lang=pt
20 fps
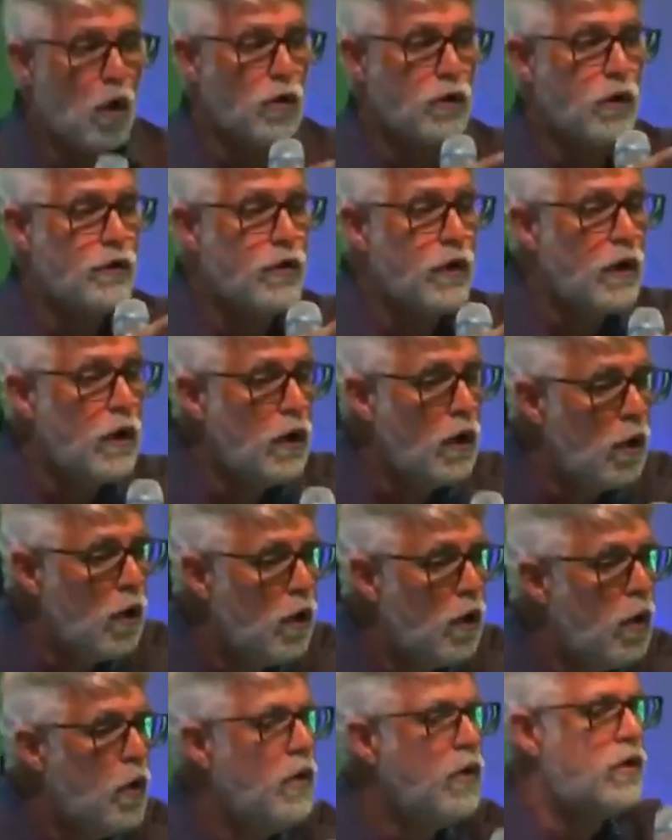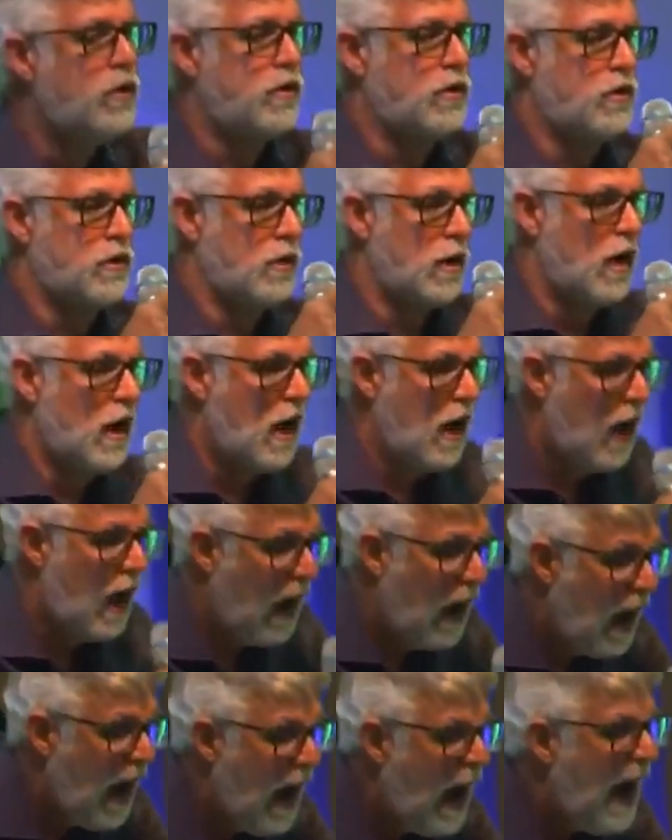Conto de luz,
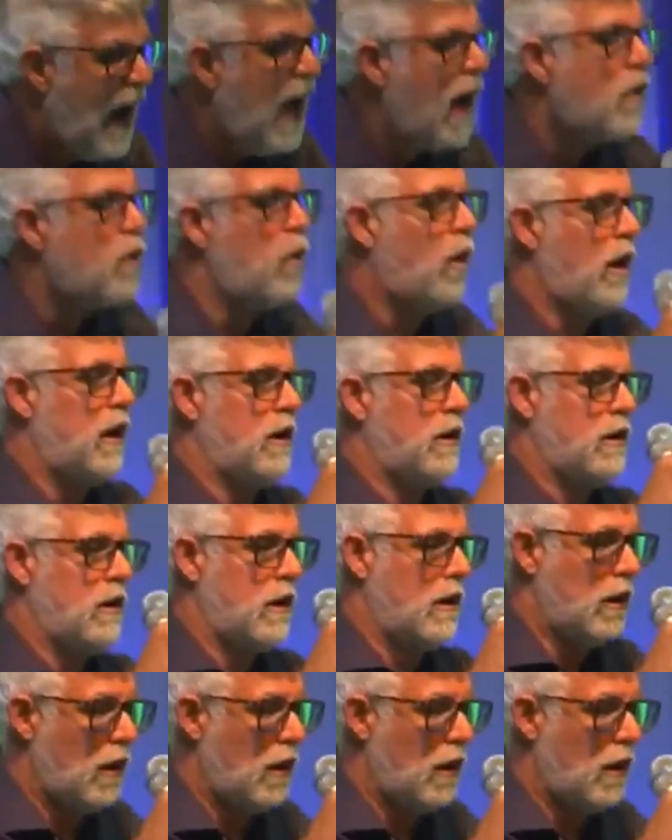água,